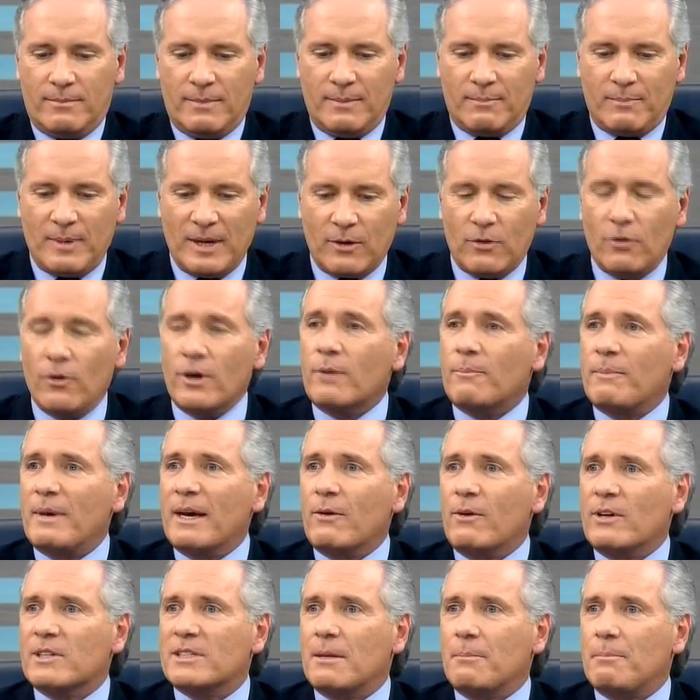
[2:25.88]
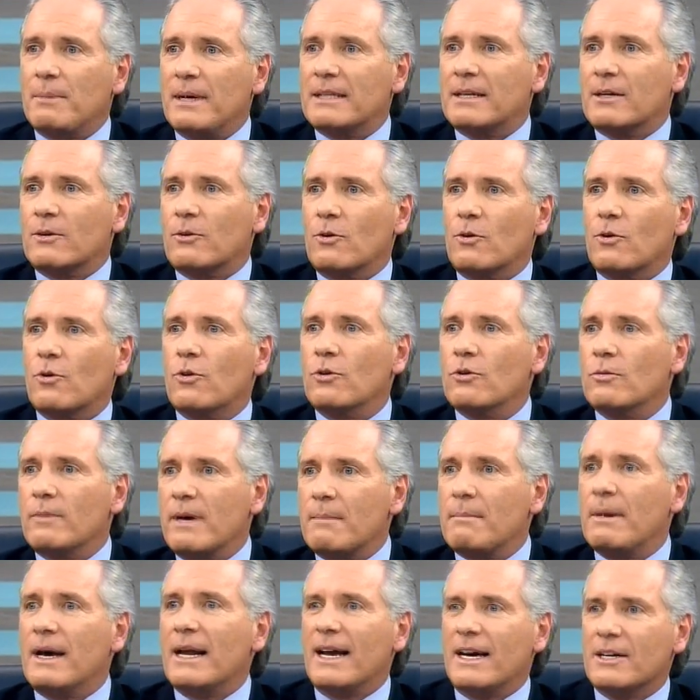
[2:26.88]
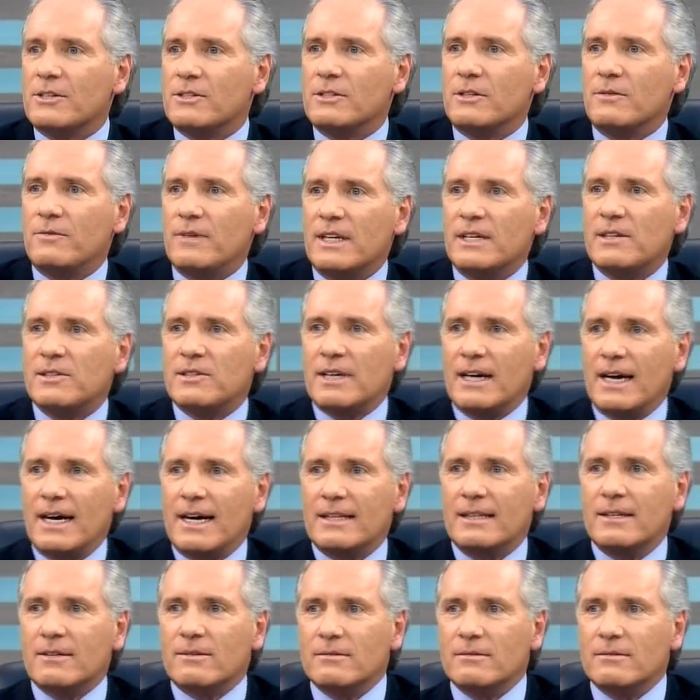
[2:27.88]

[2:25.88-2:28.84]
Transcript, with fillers: pegou e pegou essa pedra, colocou numa embalagem diferenciada,